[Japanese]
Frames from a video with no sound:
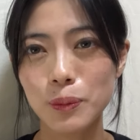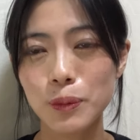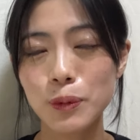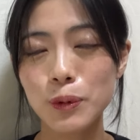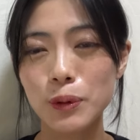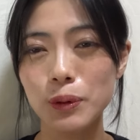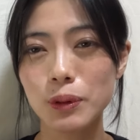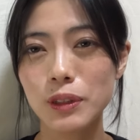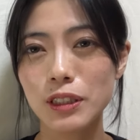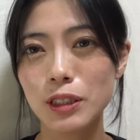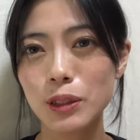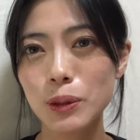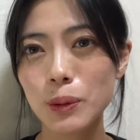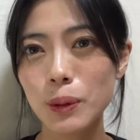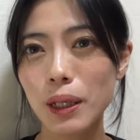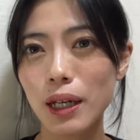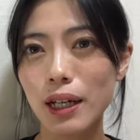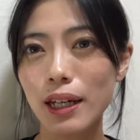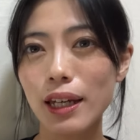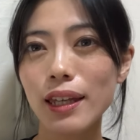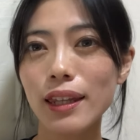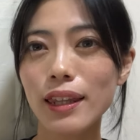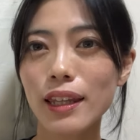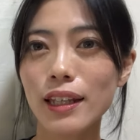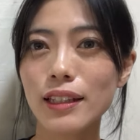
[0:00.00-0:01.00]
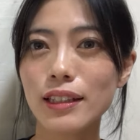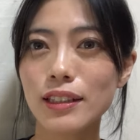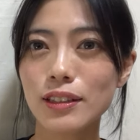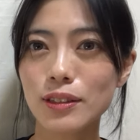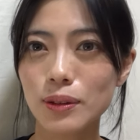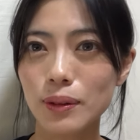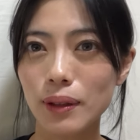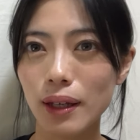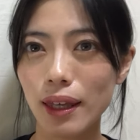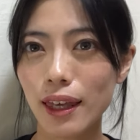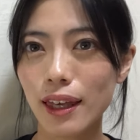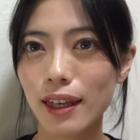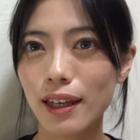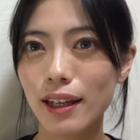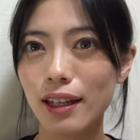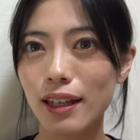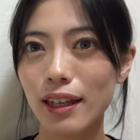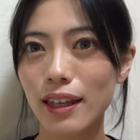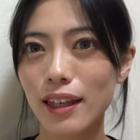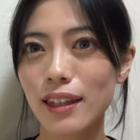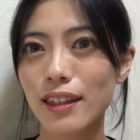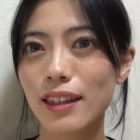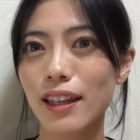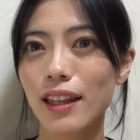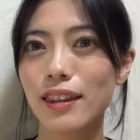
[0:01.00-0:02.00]
もう一生書けないんですよ、
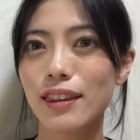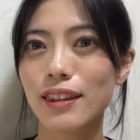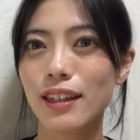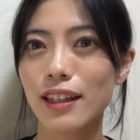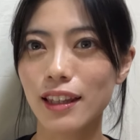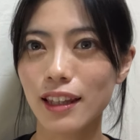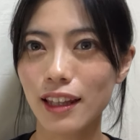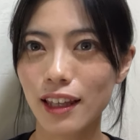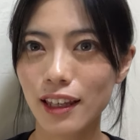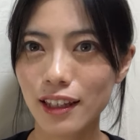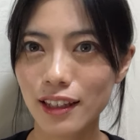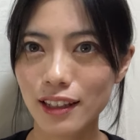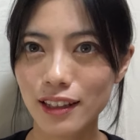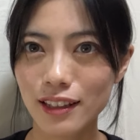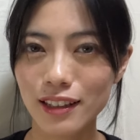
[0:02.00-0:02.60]
絵なんてね。